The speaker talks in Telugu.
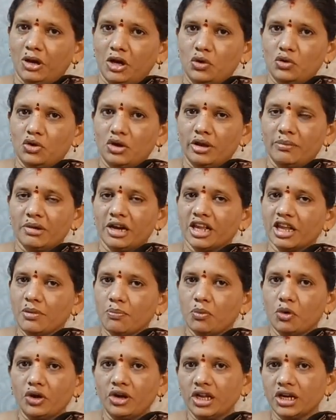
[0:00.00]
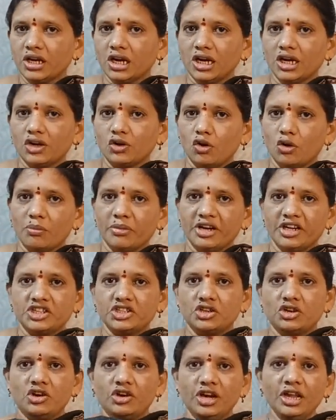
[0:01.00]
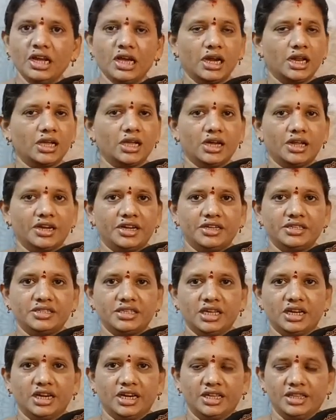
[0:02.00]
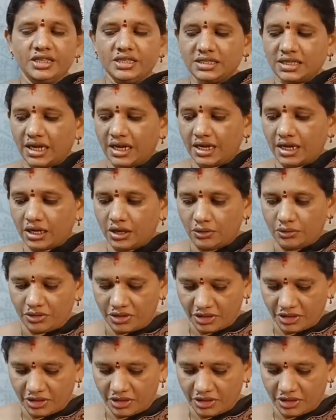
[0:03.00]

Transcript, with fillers: పళ్ళు కూడా మనకి బోర్డర్ కలర్ కాంబినేషన్ లోనే కలంకారీ డిజైన్ అనేది సన్నగా